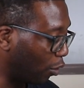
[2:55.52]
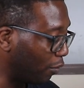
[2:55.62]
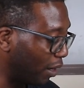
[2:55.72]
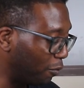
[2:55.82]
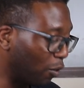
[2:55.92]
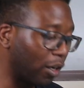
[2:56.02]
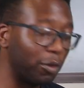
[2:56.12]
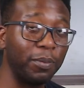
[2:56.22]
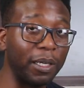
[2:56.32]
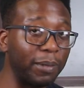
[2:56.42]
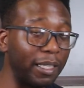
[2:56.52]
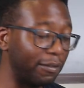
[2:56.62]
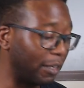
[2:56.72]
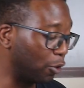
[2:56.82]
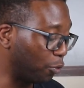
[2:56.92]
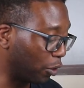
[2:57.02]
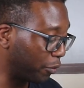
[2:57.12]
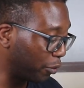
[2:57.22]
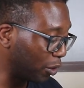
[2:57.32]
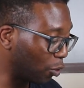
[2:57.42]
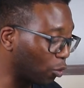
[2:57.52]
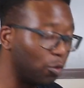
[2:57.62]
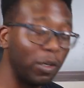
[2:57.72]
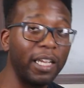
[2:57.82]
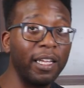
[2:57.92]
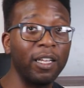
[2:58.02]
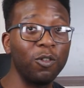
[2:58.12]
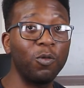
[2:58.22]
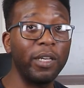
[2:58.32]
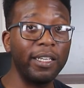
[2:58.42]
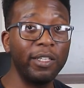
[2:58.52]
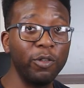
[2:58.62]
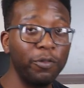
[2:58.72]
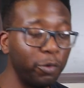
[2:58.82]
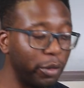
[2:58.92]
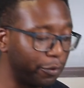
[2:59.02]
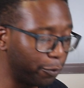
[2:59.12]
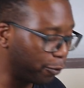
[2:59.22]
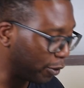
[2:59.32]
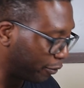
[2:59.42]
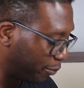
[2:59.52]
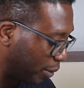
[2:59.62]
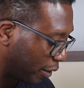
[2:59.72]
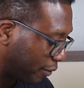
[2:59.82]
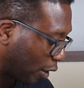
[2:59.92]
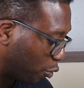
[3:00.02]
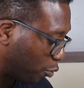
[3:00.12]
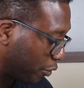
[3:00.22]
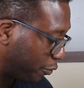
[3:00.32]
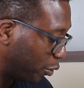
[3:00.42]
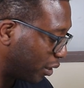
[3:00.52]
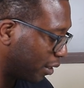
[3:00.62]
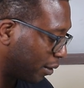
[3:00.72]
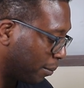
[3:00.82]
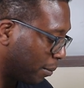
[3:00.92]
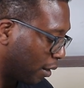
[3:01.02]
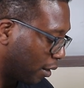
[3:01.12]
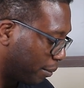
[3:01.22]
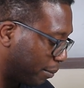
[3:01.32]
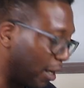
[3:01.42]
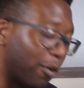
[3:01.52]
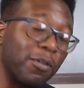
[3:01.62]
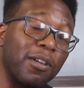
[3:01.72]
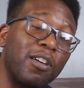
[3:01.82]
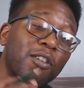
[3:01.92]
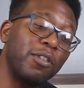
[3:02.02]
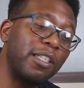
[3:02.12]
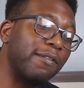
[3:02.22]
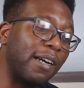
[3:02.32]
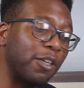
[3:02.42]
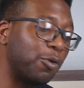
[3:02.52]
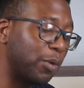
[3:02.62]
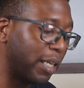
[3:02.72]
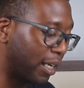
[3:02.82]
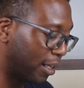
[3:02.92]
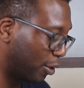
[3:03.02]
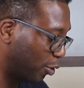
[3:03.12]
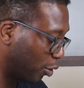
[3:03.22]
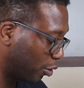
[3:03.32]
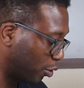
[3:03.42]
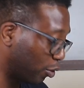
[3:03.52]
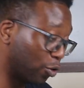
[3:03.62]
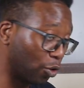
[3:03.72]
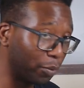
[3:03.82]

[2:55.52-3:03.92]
on va avoir une perspective à deux points de fuite, donc tous les, toutes les lignes de fuite fuient bien vers le point de fuite. Mais quand il va ajouter d'autres